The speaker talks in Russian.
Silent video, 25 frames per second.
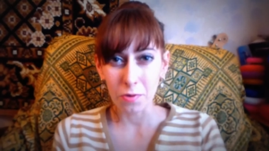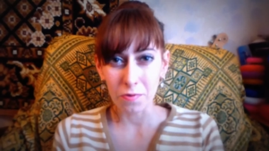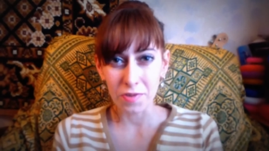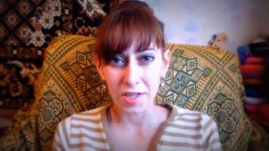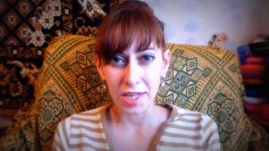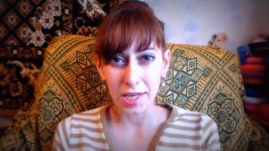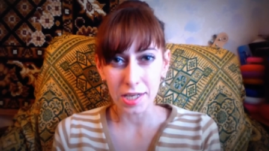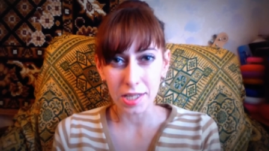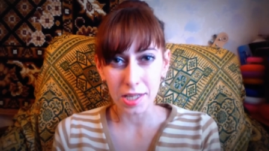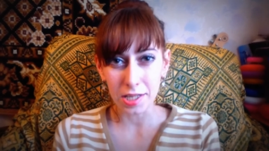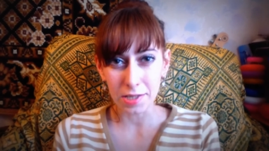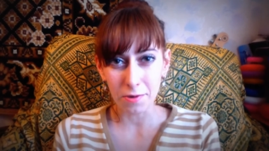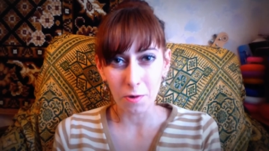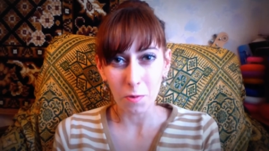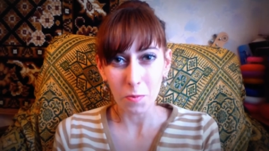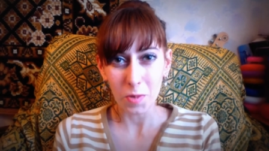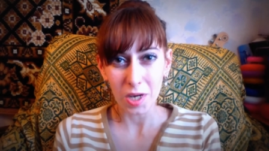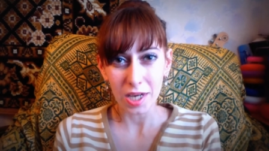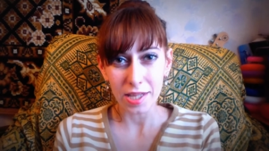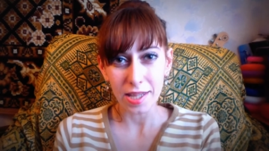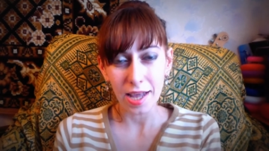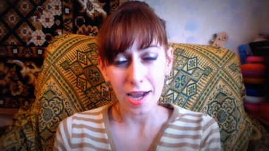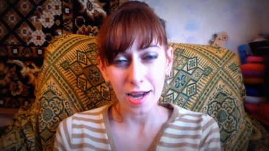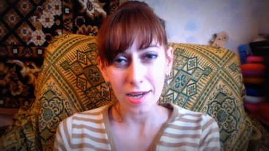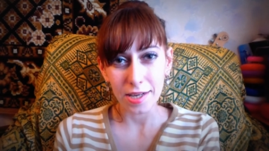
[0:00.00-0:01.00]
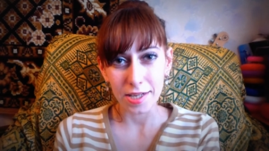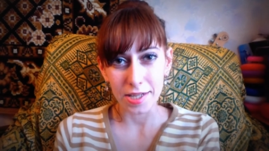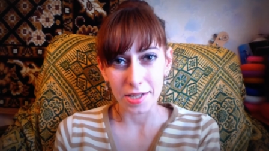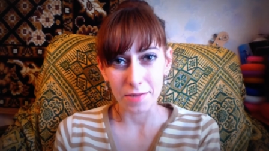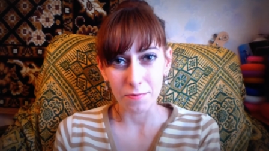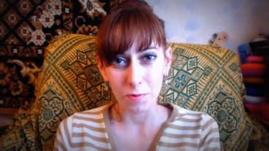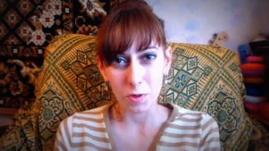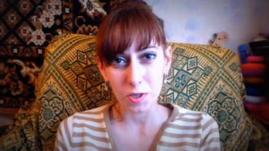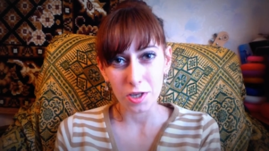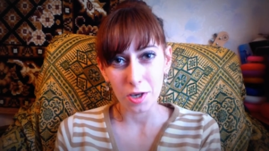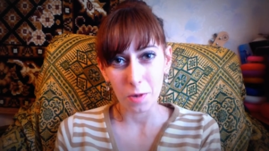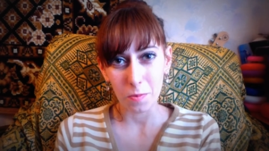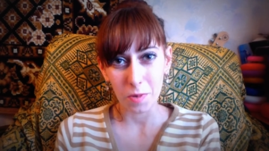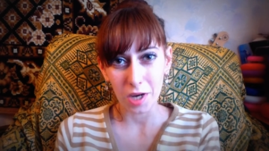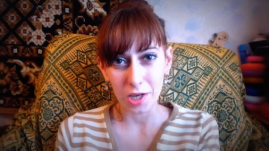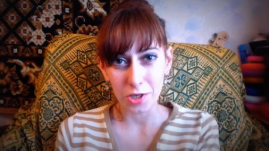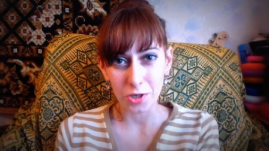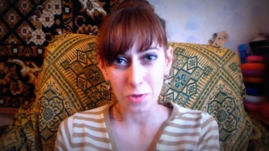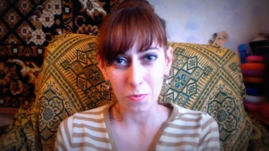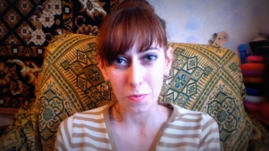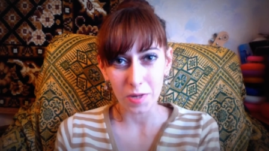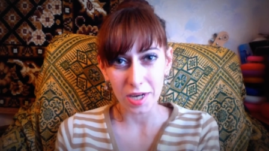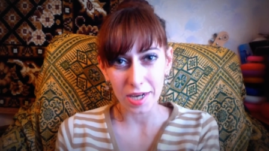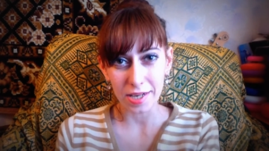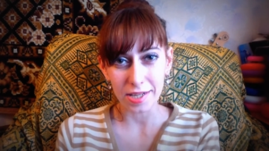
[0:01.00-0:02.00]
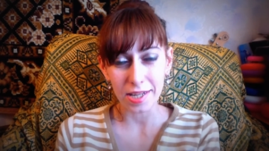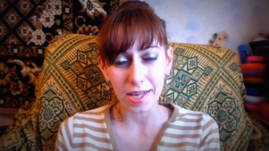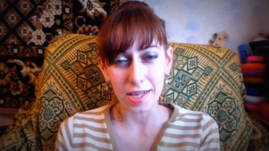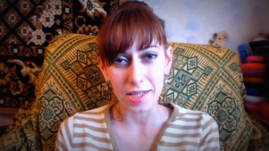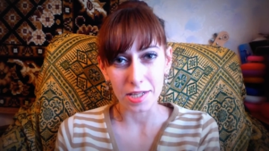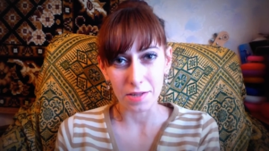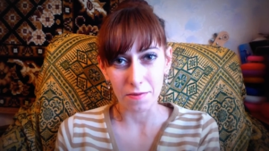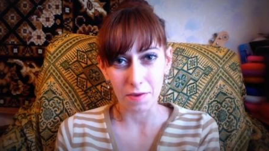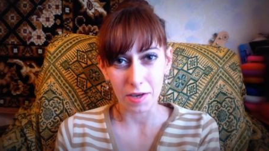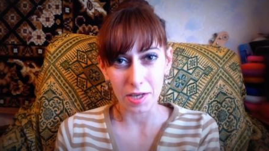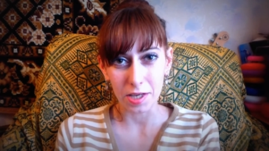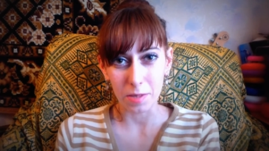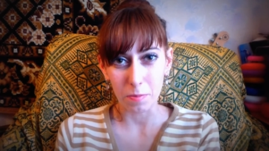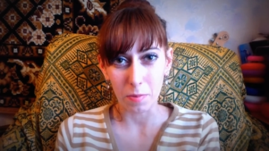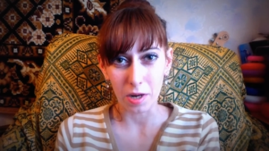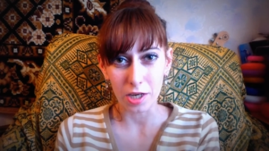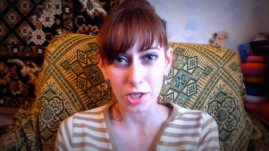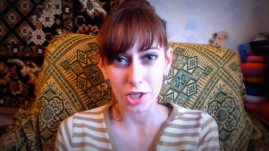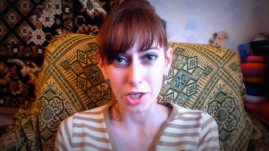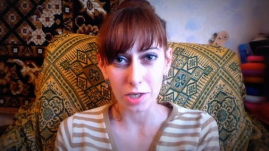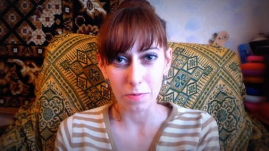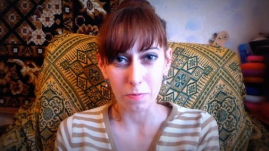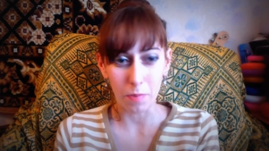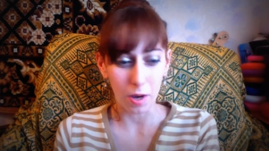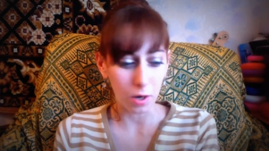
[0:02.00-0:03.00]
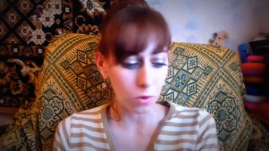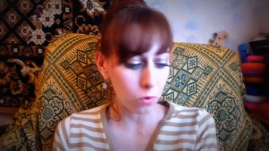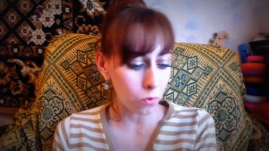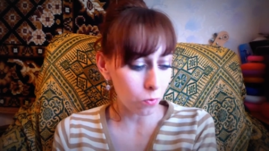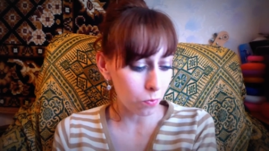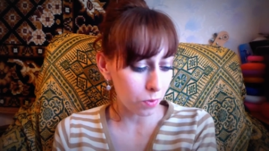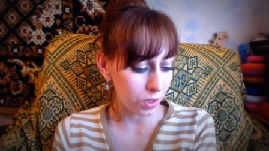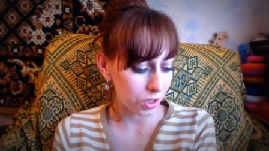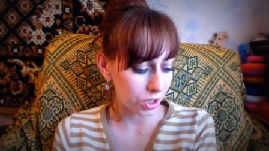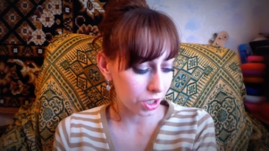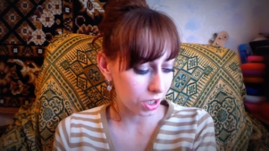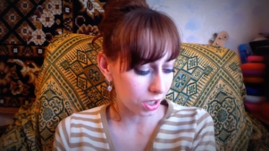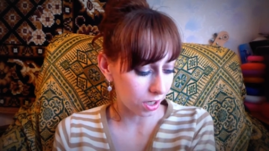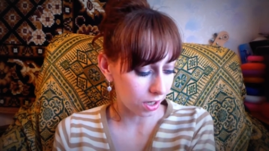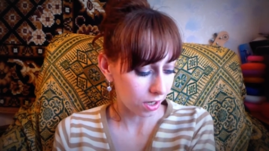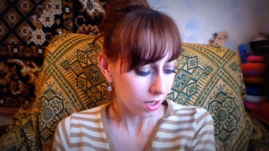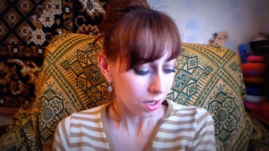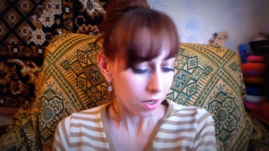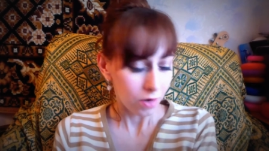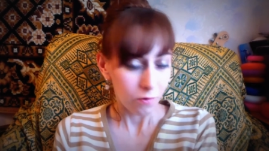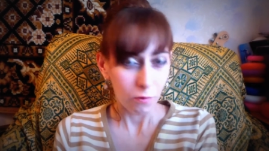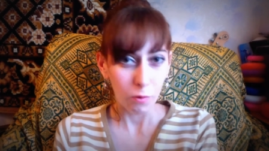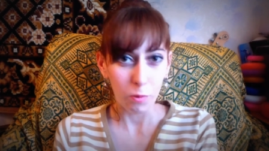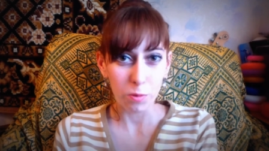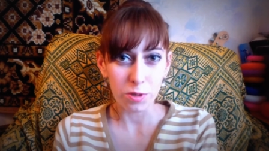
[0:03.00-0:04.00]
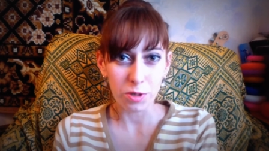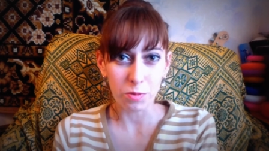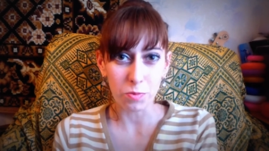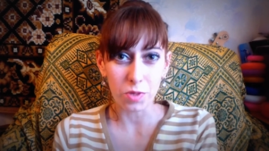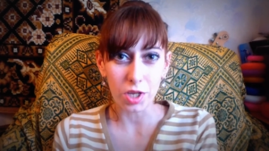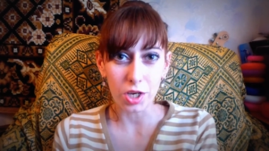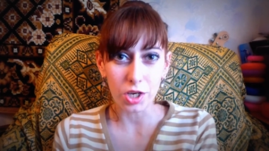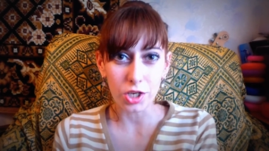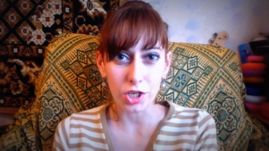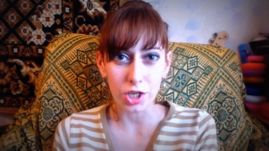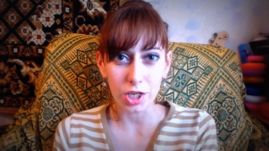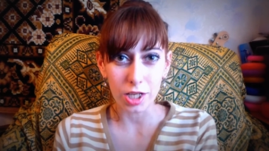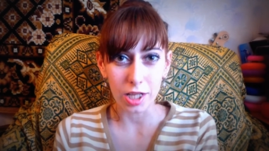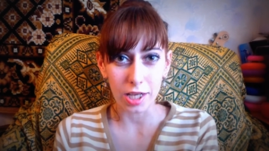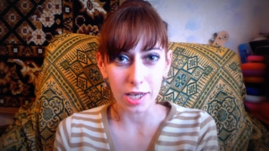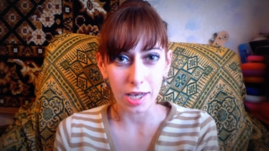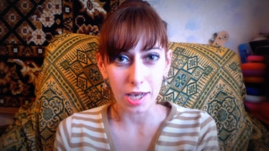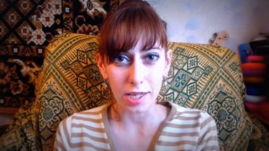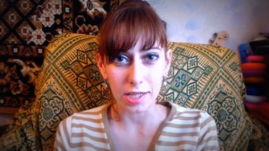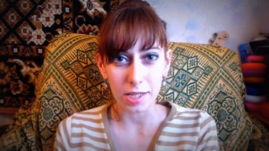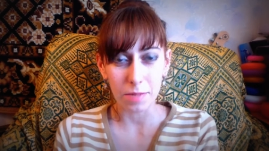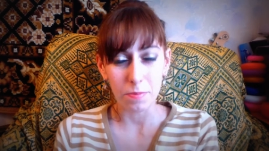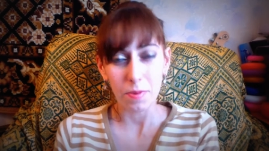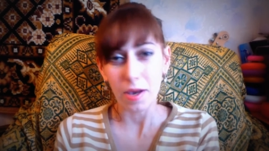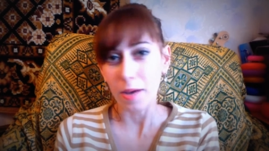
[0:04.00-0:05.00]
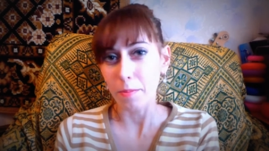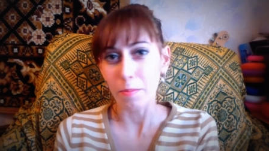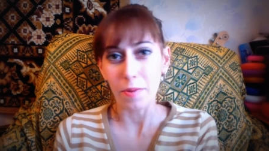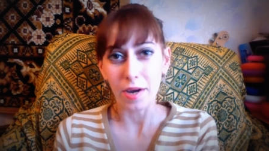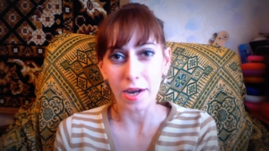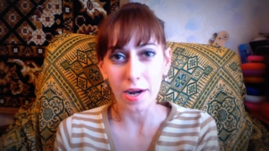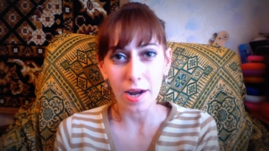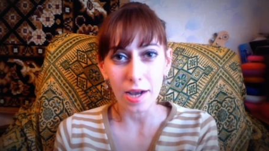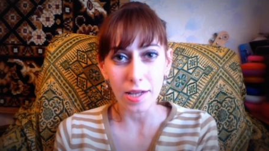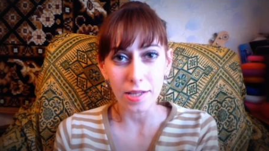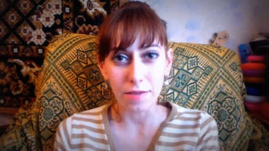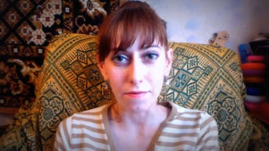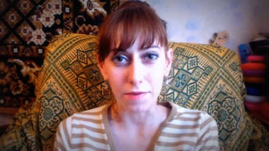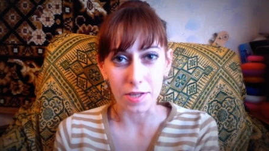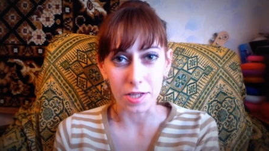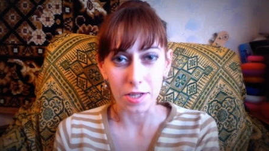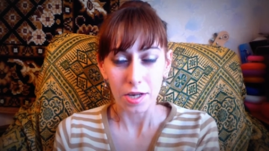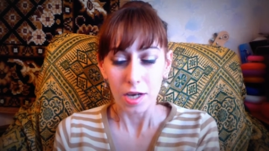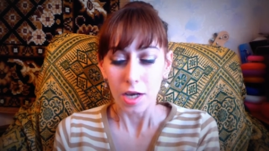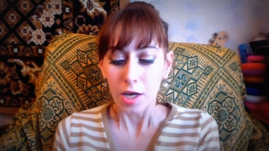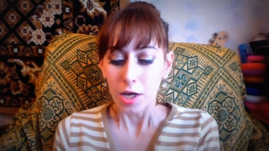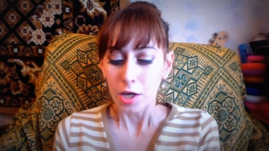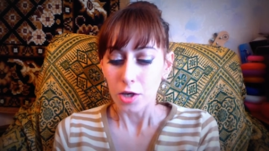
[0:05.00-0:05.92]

Всех на своем канале. Сегодня я вам хочу показать свои небольшие покупочки. В общем-то, решила я себя порадовать.